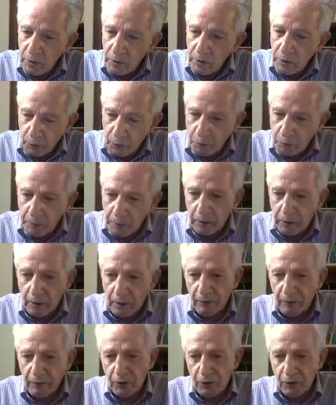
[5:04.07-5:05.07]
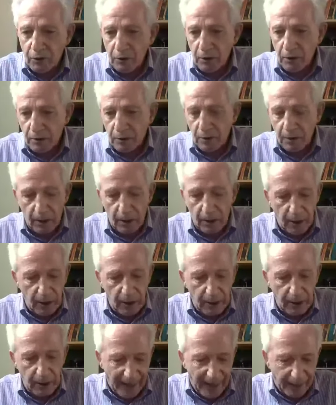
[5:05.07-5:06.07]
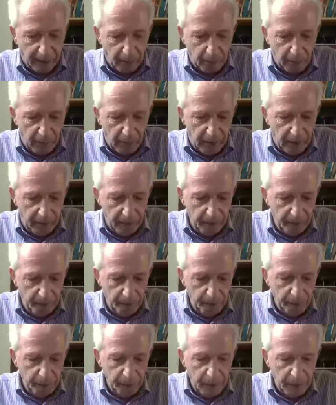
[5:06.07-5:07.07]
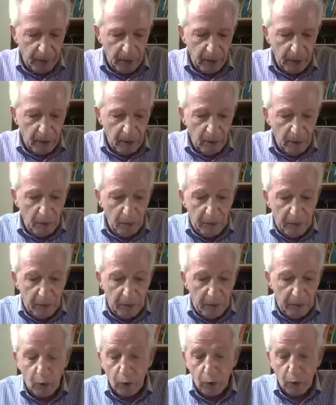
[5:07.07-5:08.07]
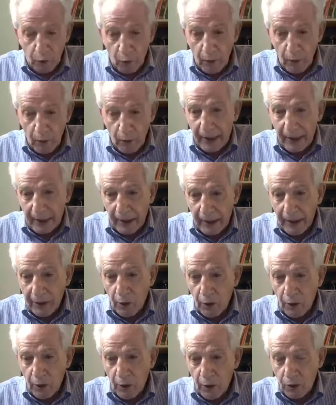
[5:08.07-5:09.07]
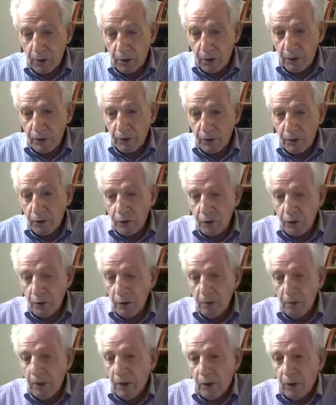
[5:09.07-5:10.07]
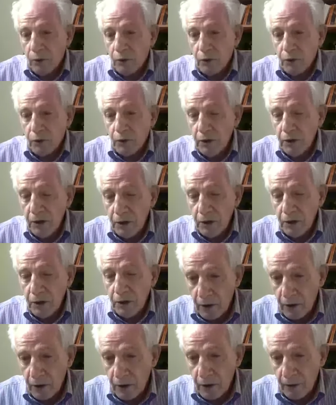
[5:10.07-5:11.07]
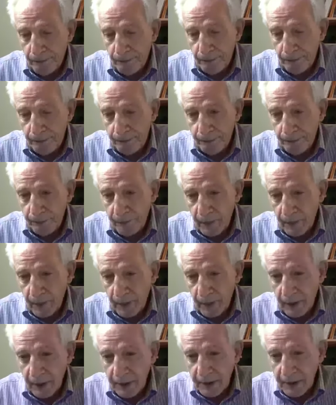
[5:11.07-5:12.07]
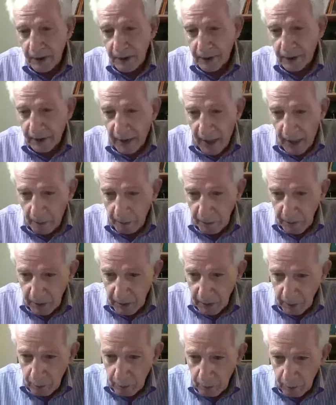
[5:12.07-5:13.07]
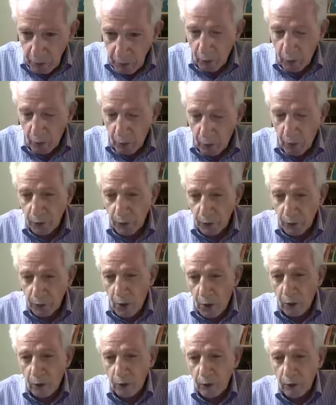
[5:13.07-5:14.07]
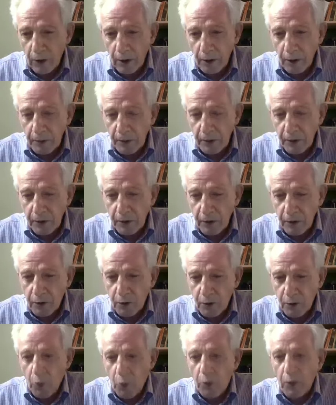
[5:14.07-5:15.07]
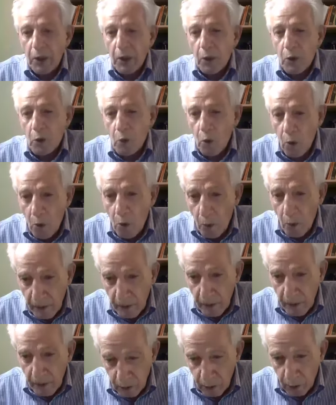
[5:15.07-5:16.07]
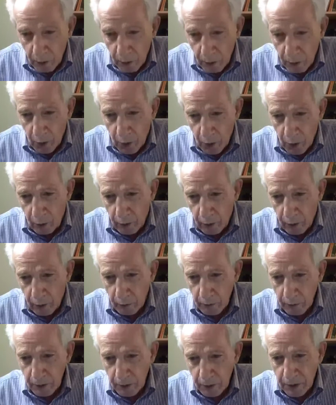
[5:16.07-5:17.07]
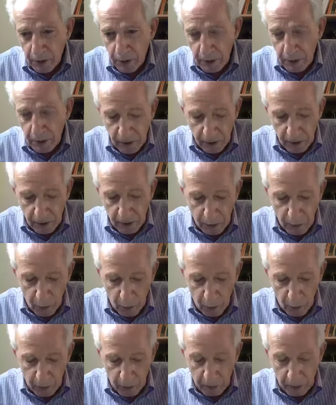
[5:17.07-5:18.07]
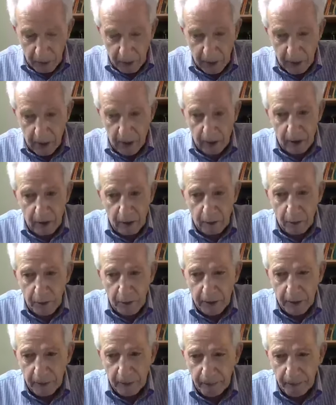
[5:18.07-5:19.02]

prospettiva ci desse l'arma per controllare le nostre percezioni, ma non ci dice se tramite questo controllo delle percezioni e come si controllano queste percezioni, perché anche qui